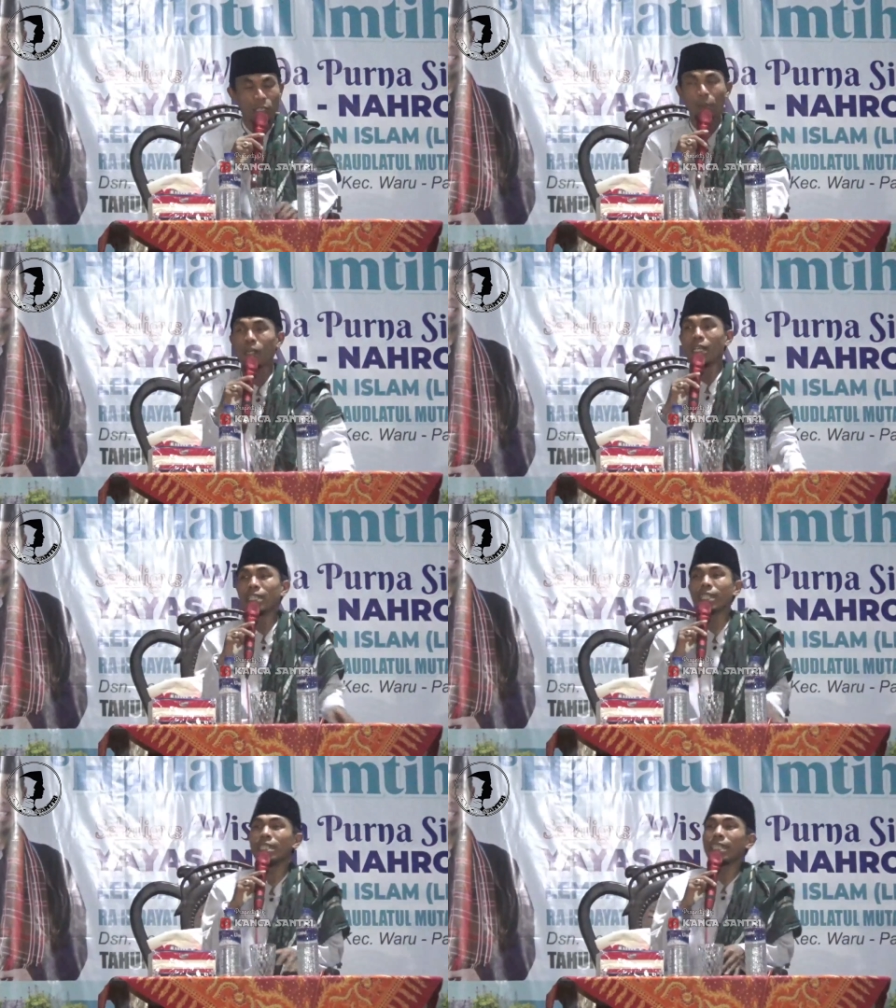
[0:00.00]

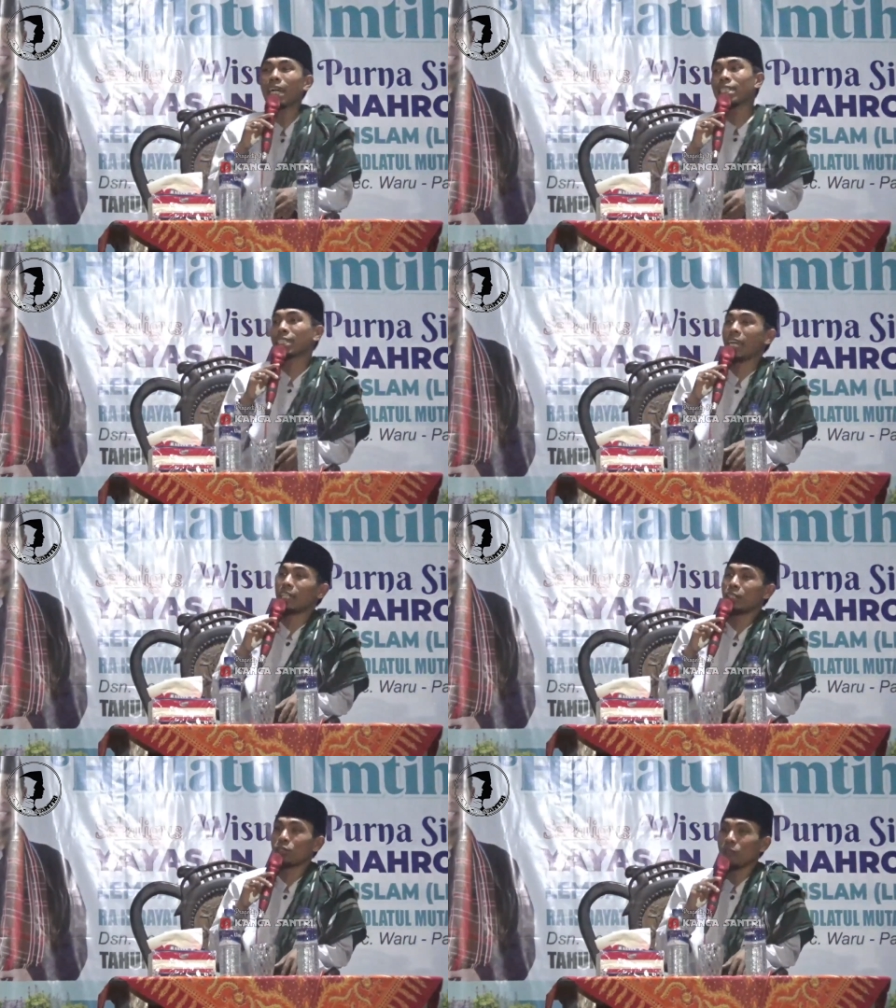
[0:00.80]
sabalik dari hadis
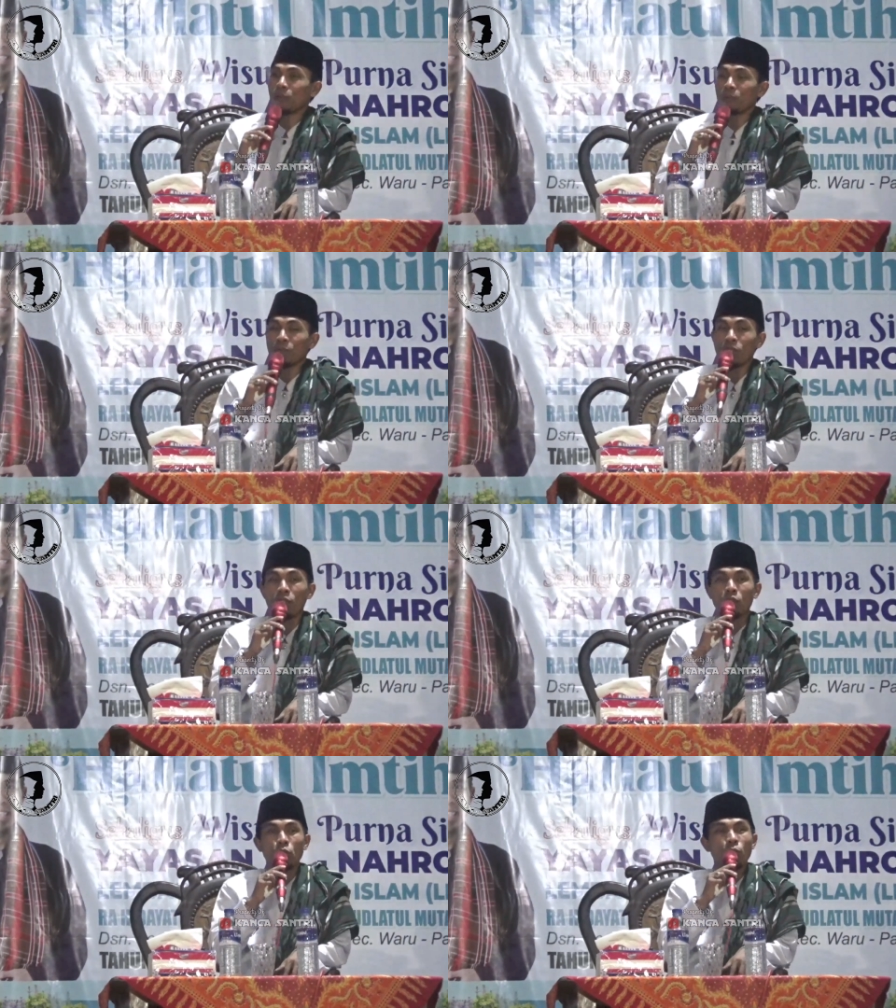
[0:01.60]
kak dintok
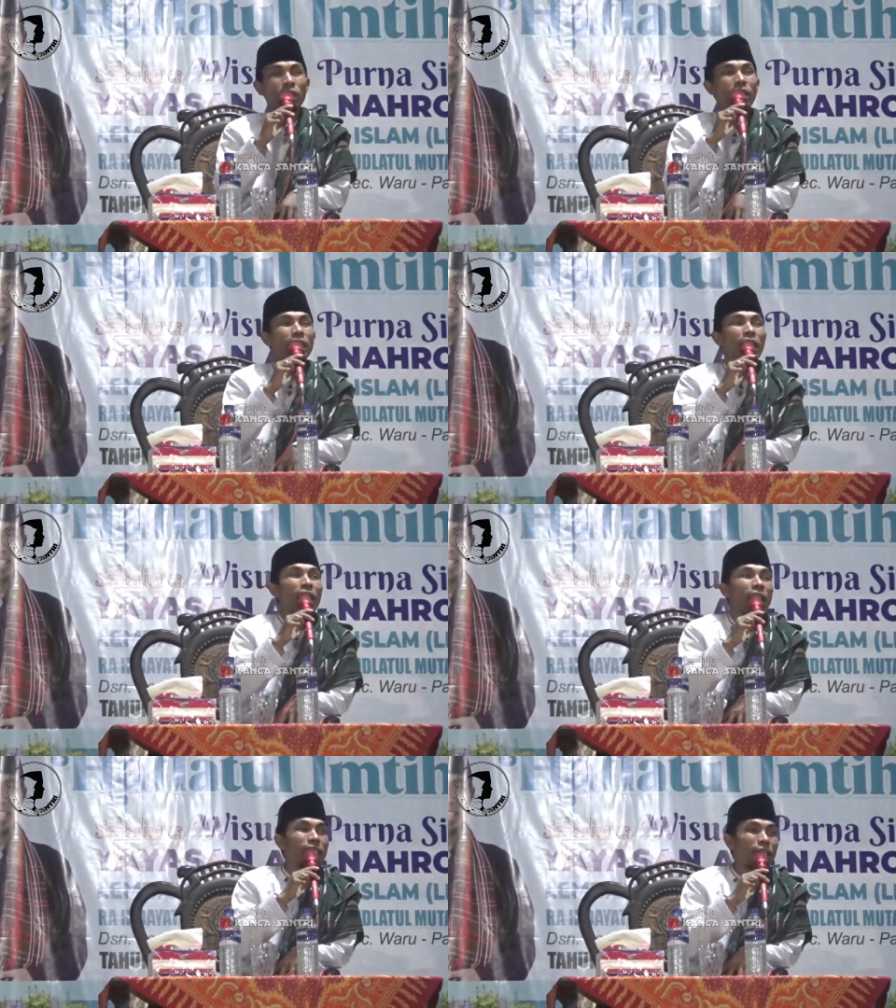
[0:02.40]
wa inna
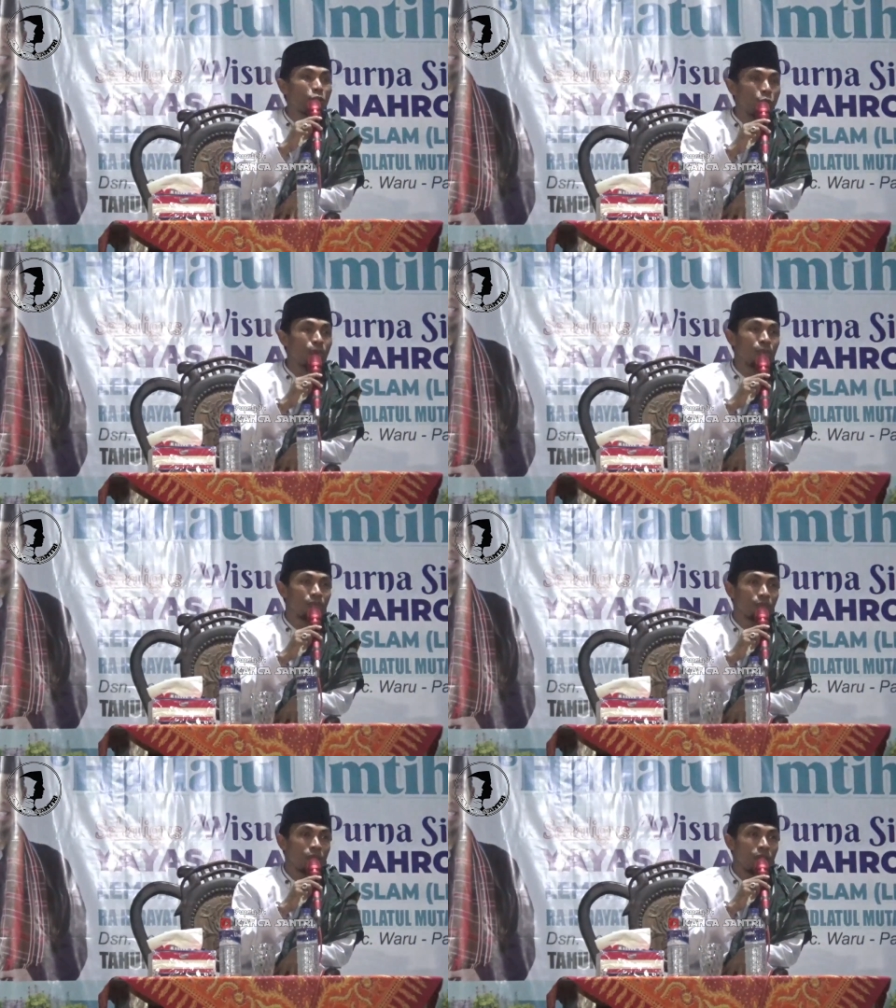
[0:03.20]
ahadakum
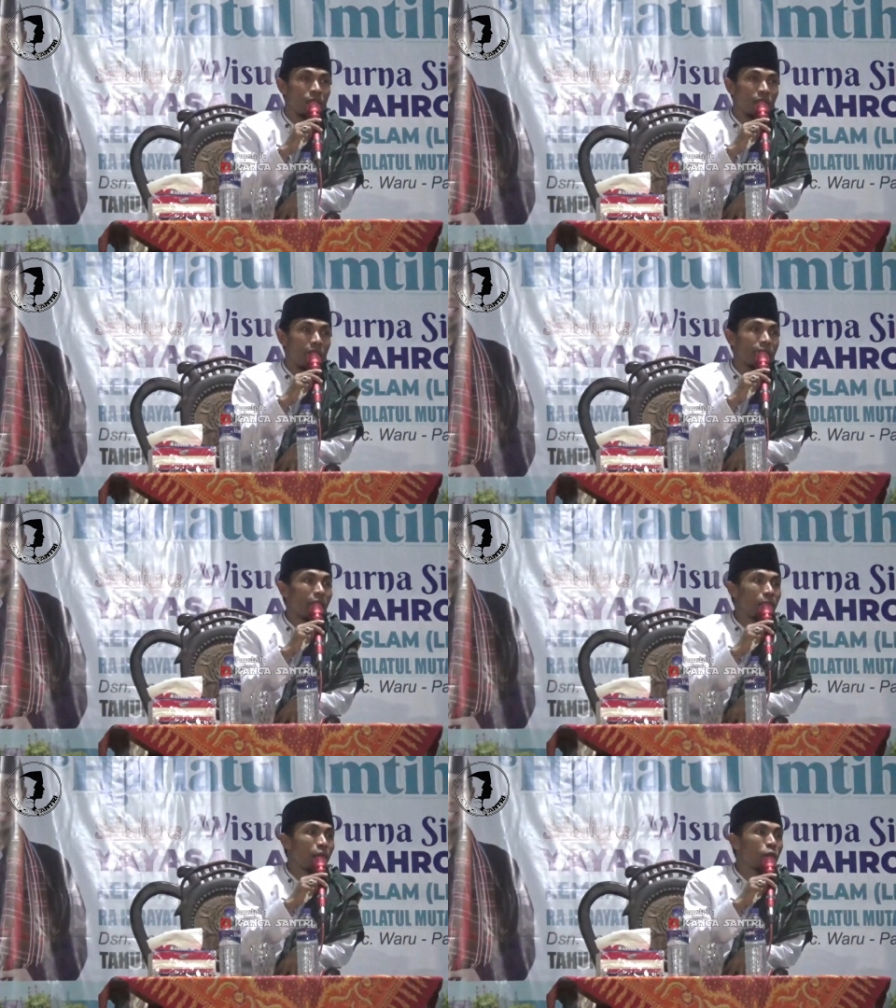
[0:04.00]
la
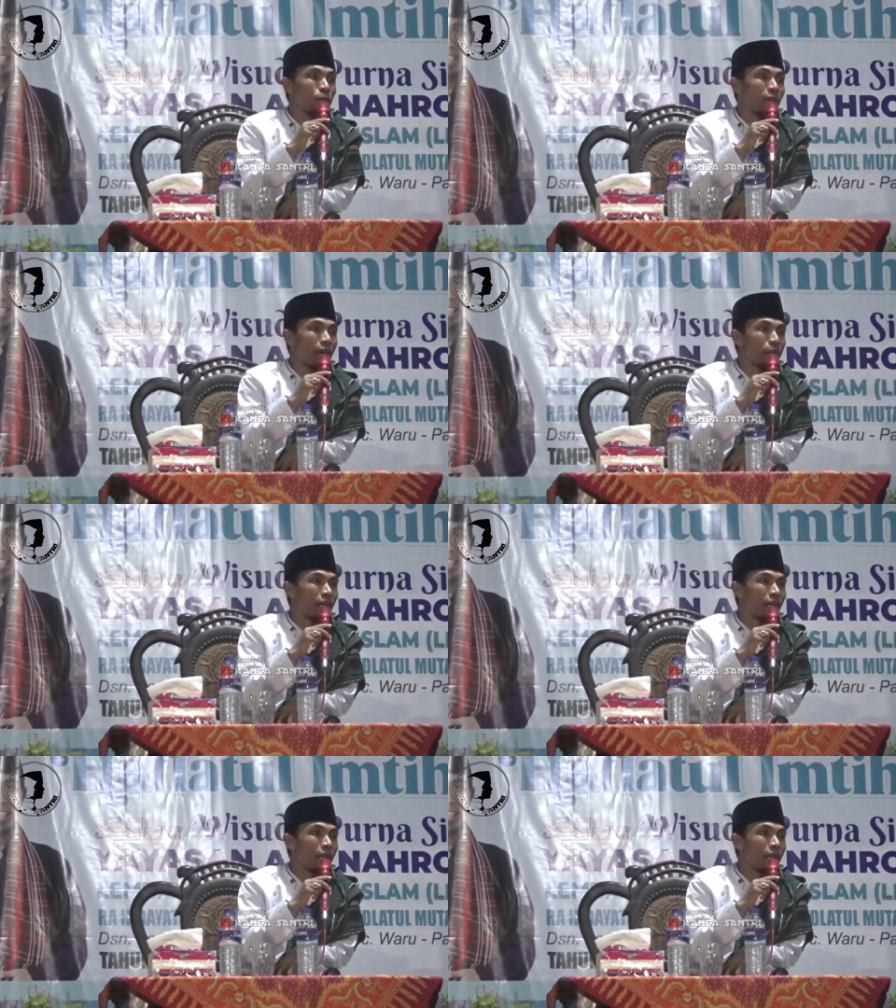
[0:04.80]
ya'malu bi